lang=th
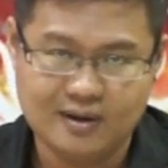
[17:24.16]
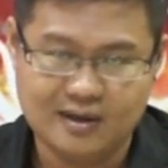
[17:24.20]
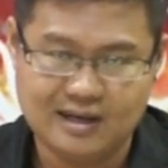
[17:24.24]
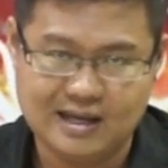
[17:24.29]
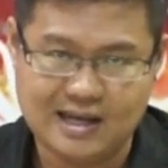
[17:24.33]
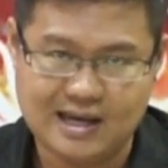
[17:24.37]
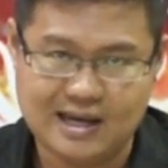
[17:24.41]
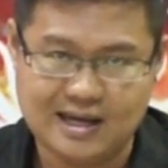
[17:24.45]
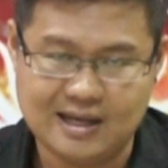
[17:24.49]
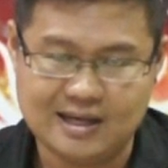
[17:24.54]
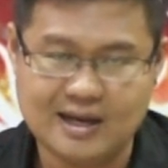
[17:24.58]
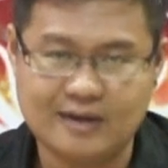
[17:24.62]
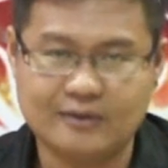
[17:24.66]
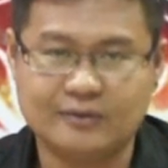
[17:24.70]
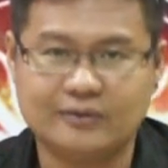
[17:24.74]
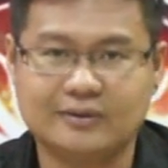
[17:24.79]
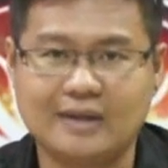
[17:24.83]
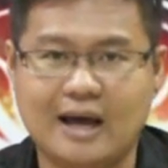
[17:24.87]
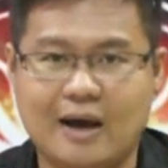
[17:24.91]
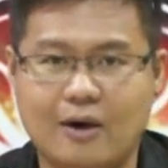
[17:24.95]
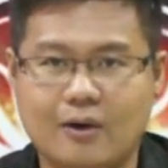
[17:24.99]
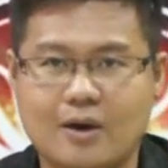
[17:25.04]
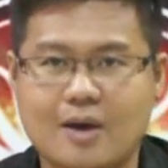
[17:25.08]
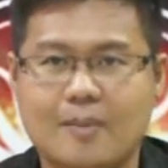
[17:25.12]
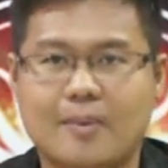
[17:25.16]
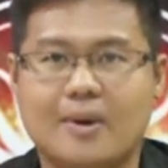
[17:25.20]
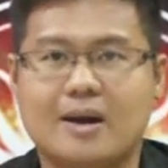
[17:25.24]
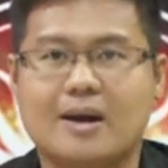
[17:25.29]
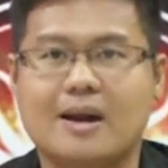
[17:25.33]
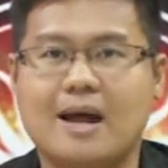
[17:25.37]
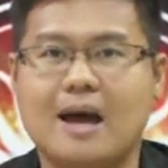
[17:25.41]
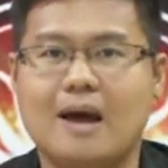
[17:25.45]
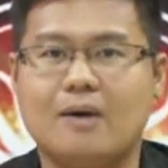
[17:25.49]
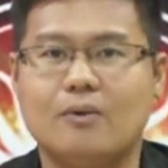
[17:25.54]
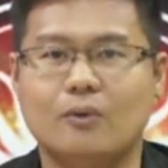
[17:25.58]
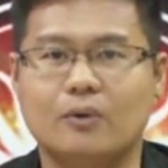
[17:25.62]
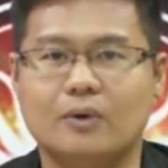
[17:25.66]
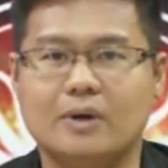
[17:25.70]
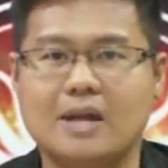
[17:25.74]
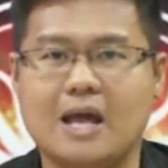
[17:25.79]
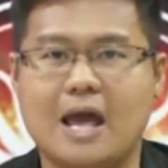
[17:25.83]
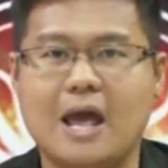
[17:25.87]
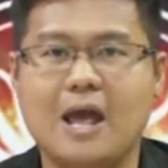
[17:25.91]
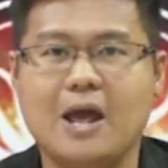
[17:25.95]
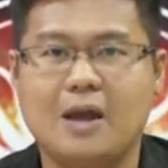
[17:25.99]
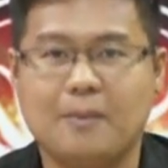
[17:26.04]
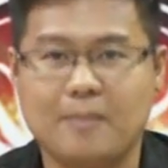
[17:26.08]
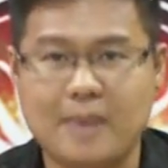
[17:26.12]
นะดาวเสาร์กับพระราหู
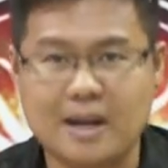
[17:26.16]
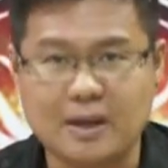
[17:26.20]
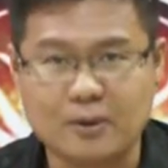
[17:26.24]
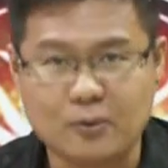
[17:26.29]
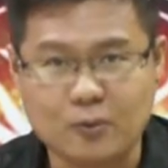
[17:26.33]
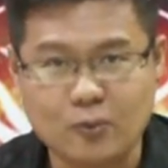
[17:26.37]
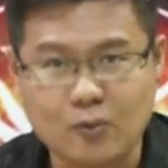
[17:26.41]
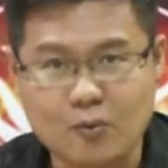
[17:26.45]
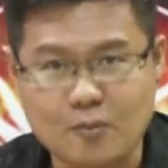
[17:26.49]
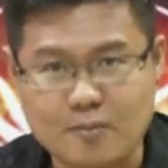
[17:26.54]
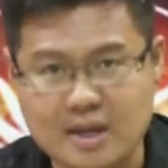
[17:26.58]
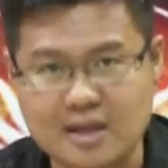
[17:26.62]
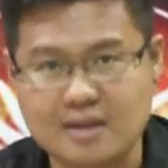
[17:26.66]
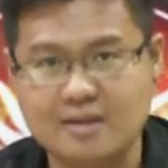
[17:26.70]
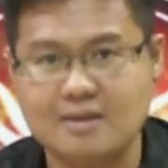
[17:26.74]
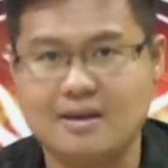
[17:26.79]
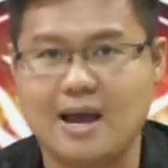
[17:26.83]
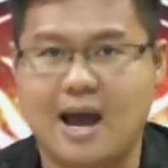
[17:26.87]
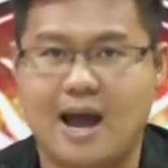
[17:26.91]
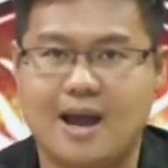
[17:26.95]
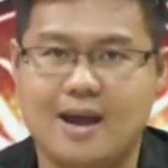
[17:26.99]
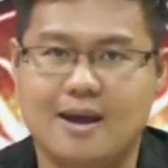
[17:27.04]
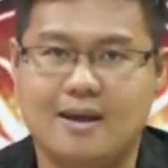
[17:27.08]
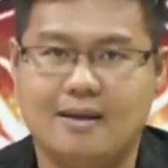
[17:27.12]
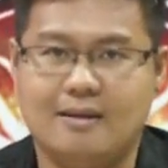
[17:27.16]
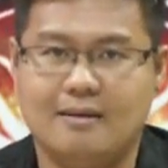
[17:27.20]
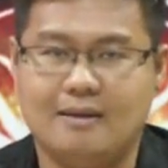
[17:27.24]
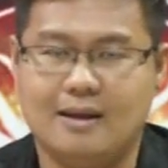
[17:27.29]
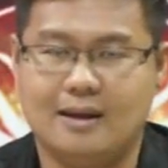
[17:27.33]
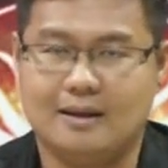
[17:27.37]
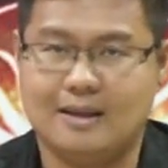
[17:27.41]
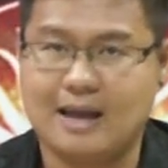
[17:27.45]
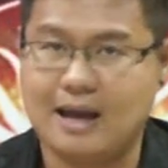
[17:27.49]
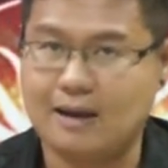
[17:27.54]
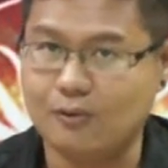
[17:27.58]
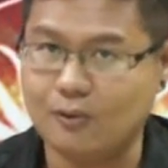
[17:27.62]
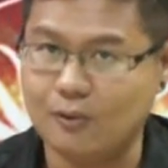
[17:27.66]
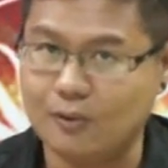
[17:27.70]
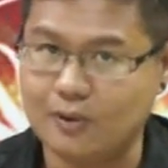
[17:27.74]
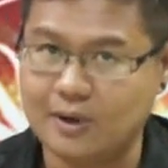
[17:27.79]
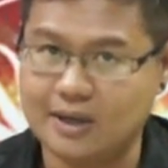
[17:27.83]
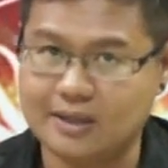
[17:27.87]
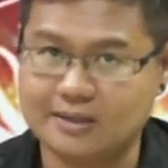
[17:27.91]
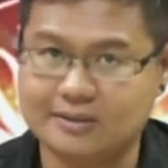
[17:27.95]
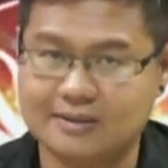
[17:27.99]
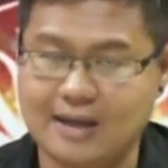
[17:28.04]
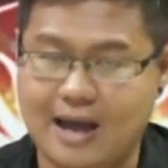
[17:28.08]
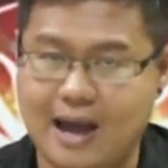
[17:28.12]
เนี่ยเป็นคู่มิตรใหญ่ในทางโห
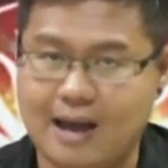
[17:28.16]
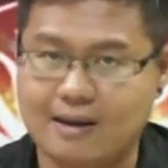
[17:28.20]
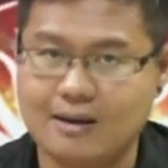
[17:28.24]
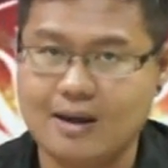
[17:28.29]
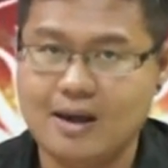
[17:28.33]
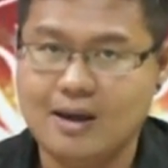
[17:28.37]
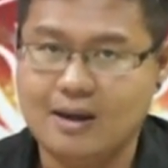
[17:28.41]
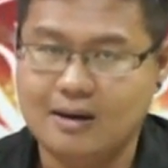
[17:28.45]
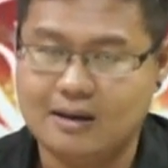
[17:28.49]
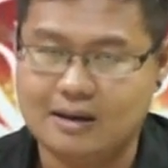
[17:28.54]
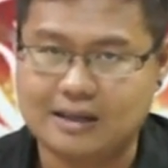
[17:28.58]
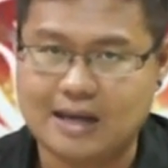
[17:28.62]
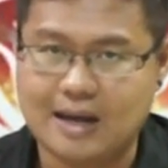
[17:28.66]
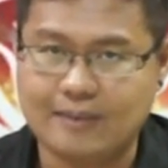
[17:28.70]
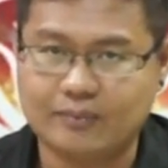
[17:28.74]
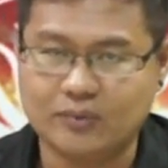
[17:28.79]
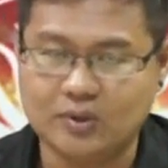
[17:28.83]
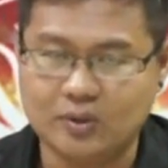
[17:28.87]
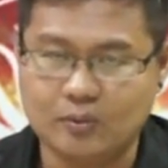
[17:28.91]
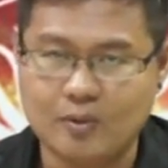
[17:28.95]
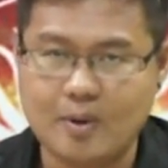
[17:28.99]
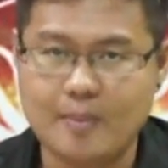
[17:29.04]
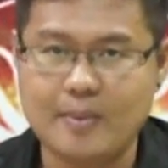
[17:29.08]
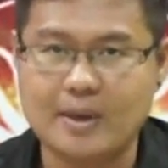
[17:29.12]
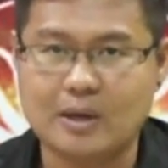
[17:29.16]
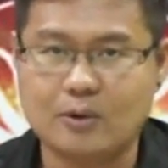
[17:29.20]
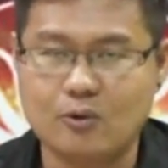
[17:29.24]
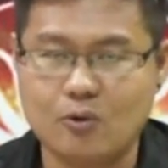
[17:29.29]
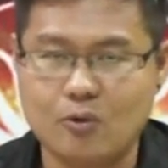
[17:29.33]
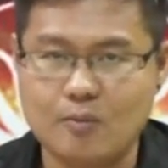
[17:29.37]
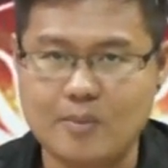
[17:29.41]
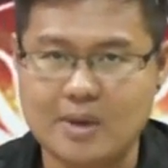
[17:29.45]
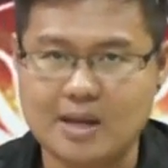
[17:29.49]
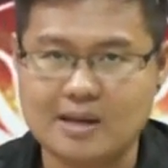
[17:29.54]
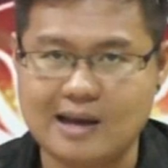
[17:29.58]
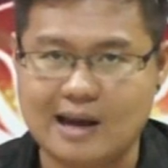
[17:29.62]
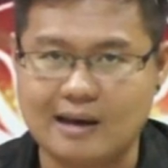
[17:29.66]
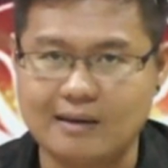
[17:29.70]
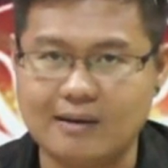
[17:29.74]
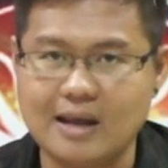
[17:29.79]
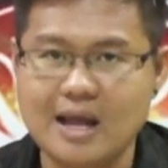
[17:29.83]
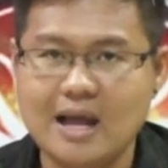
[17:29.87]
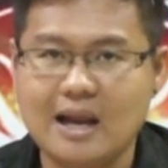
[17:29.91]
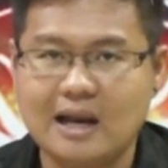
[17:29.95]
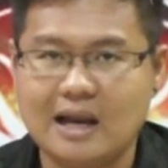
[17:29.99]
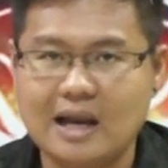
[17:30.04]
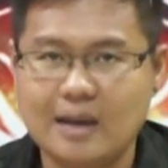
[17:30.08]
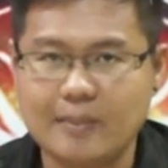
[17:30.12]
ราศาสตร์นะครับถือว่าเป็นคู่มิตรกัน
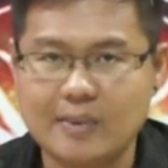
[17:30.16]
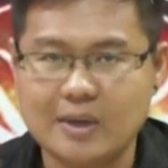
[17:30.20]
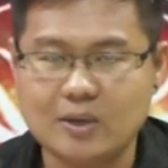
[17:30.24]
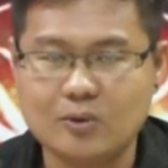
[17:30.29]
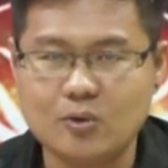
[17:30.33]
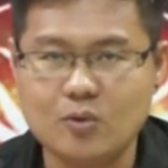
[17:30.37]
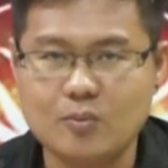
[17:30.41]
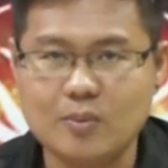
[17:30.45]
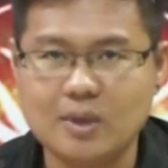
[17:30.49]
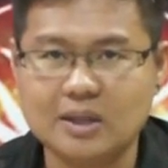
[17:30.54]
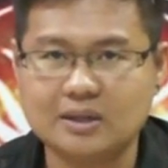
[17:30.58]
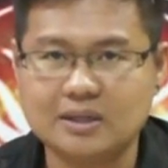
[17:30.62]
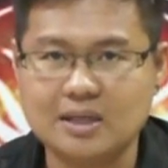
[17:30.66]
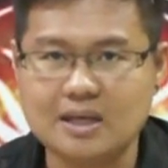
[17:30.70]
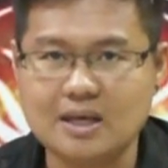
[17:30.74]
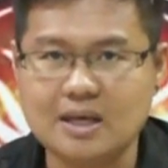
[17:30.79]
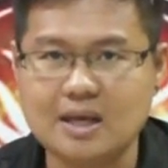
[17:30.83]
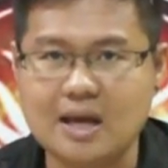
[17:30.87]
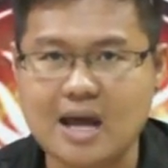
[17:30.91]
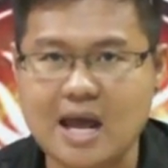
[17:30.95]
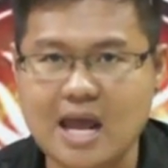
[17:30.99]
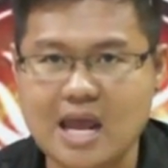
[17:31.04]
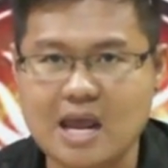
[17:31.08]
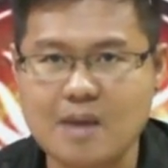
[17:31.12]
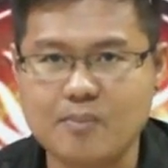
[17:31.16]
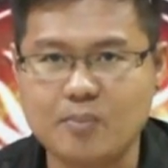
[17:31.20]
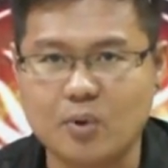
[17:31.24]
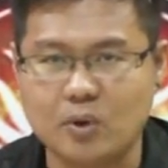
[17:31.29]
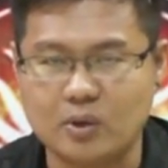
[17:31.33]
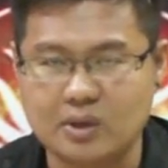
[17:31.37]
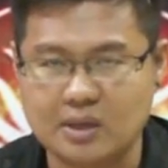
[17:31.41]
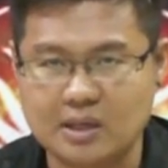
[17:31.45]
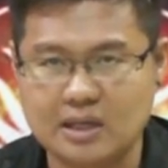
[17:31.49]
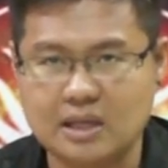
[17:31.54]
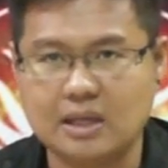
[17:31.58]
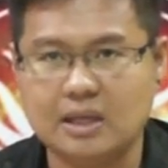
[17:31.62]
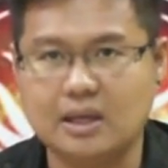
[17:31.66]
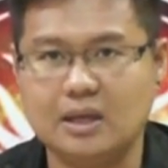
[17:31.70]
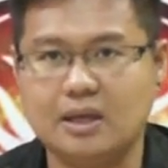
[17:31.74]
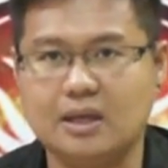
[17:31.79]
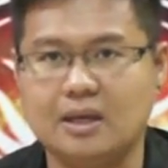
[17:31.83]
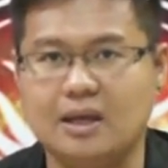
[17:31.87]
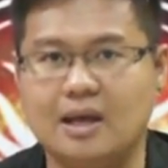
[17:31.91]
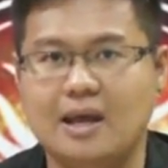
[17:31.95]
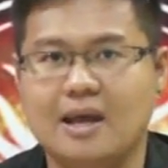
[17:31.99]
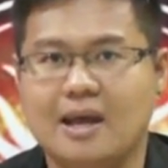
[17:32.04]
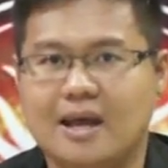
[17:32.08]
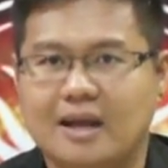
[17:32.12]
และเป็นคู่มิตรที่ให้ผลดี
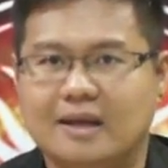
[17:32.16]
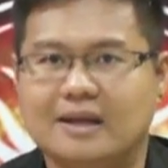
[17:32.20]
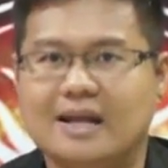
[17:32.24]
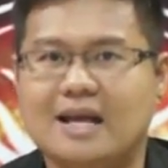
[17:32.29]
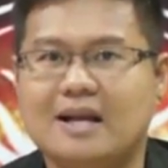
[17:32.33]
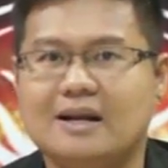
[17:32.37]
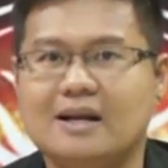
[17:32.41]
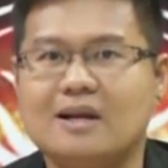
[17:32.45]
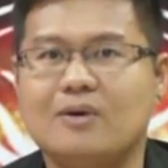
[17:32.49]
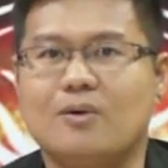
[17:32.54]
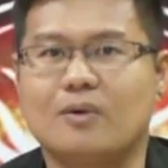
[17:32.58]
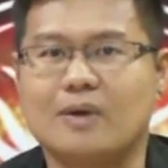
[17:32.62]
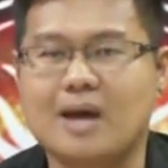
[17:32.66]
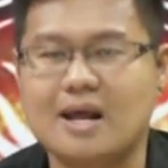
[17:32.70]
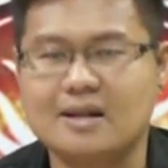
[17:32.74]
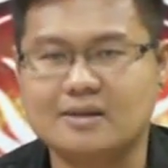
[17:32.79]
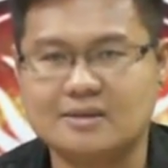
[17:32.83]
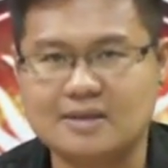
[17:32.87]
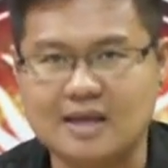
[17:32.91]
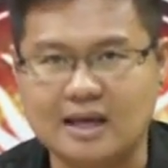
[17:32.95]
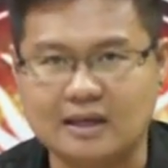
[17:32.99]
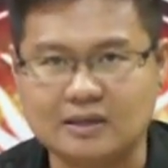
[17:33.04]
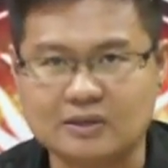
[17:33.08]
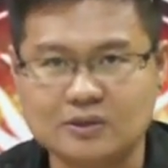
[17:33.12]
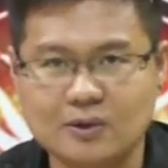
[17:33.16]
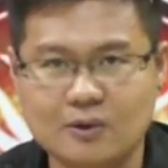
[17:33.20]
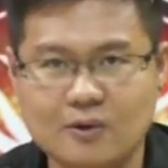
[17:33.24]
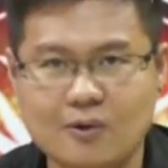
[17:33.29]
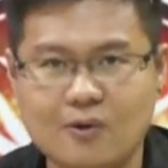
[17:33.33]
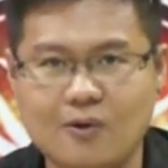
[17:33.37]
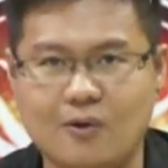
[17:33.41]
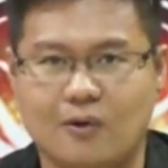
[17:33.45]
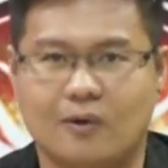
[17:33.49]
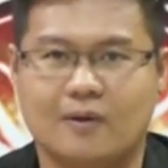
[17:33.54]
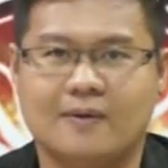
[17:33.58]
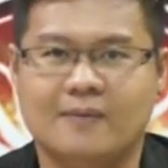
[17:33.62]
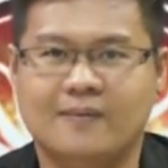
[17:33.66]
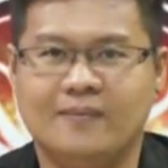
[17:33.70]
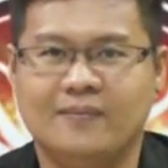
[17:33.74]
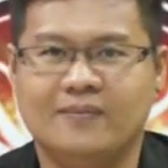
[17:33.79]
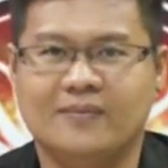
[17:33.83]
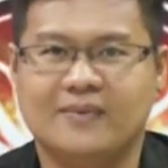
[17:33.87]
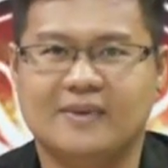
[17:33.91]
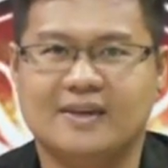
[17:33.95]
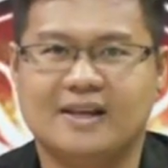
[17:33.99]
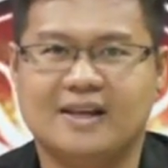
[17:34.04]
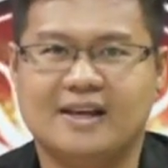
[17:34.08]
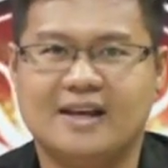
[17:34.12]
ในเรื่องของการเสี่ยงโชค
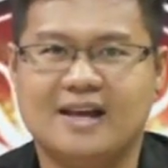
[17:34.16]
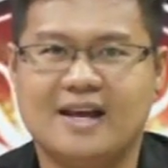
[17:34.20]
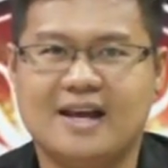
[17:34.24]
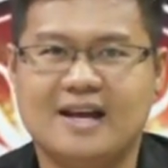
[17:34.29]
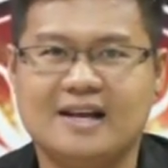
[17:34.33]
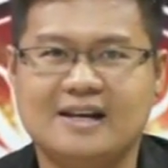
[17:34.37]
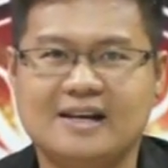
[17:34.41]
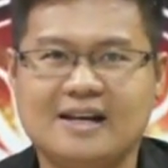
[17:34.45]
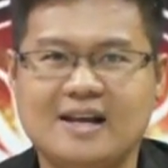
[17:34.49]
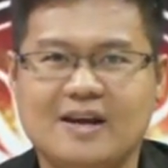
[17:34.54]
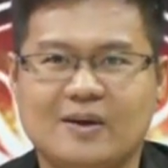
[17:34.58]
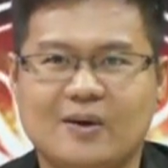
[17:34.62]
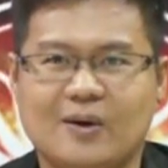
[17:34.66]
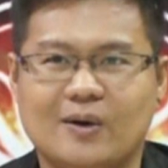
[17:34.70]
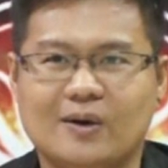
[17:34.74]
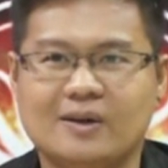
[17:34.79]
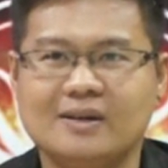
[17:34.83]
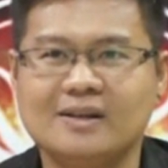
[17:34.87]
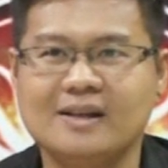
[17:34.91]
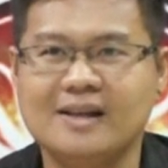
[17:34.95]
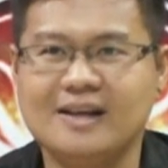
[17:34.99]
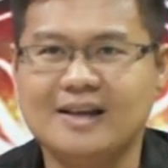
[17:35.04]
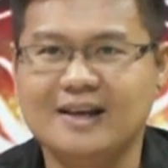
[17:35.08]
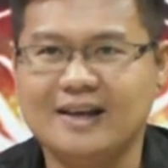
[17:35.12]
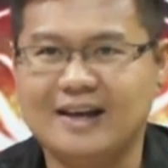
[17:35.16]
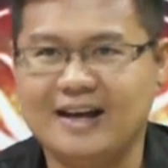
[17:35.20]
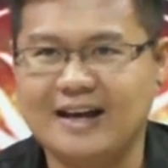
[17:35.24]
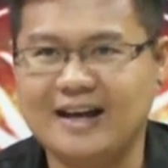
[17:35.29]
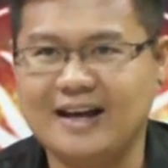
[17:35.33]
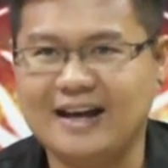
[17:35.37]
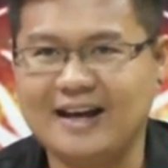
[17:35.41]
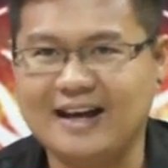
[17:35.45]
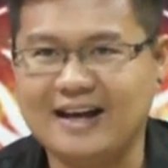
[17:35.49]
นะเรื่องของอ